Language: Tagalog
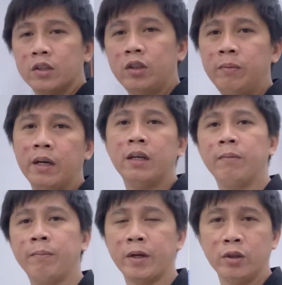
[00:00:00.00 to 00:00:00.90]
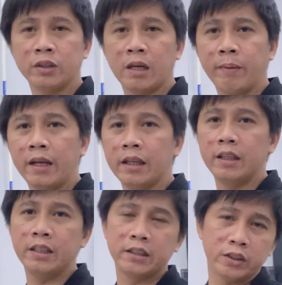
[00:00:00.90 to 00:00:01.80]
So ibang pag-uusapan
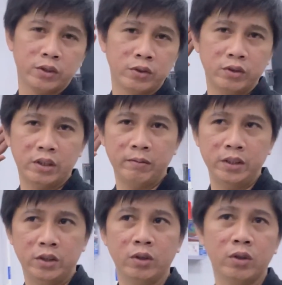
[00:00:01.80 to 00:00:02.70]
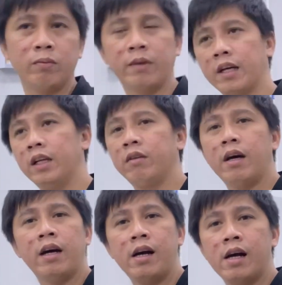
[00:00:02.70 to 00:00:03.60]
natin yan sa susunod na video kung magkano
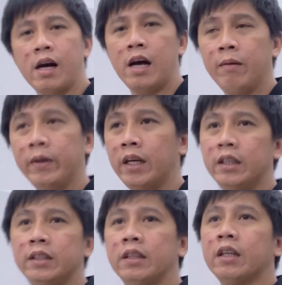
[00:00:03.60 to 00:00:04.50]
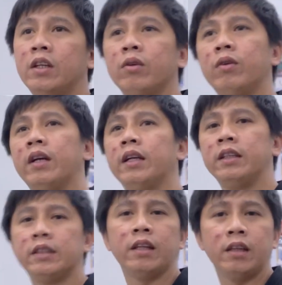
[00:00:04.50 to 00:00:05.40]
ang average na kinukuha na
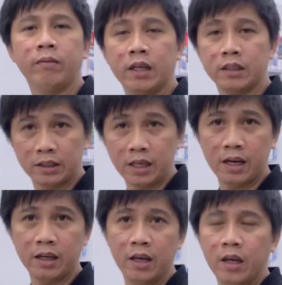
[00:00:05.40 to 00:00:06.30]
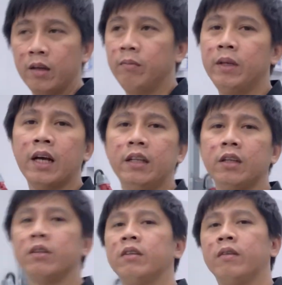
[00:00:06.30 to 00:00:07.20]
incentive ng isang
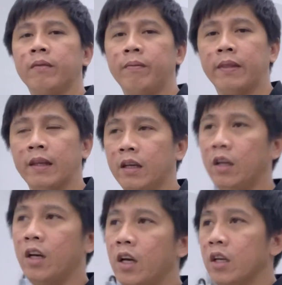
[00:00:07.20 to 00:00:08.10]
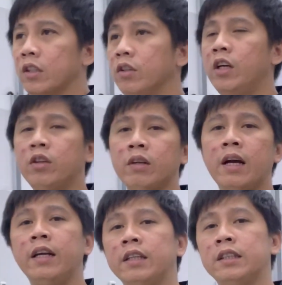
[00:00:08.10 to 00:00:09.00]
mekaniko. So ito
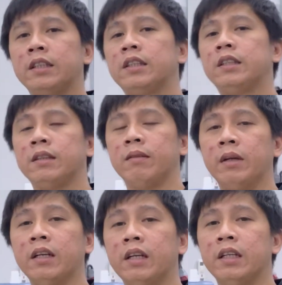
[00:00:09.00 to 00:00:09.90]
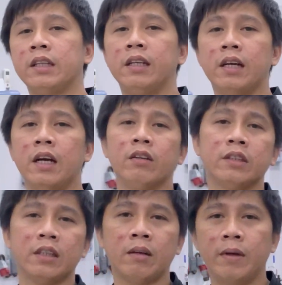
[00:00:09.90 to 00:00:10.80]
guys, nagre-resign na ako
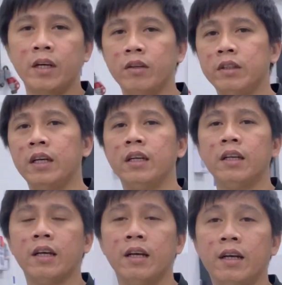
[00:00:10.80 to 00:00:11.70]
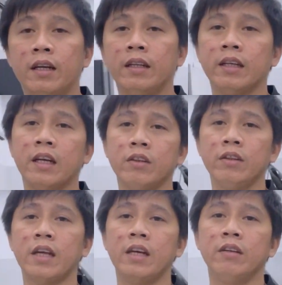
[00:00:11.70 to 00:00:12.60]
sa trabaho dahil uh,
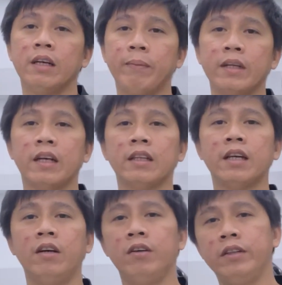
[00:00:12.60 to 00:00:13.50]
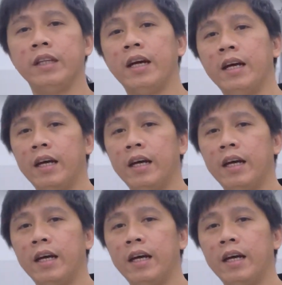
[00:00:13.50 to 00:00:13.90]
nagkaroon tayo ng pagkakataon na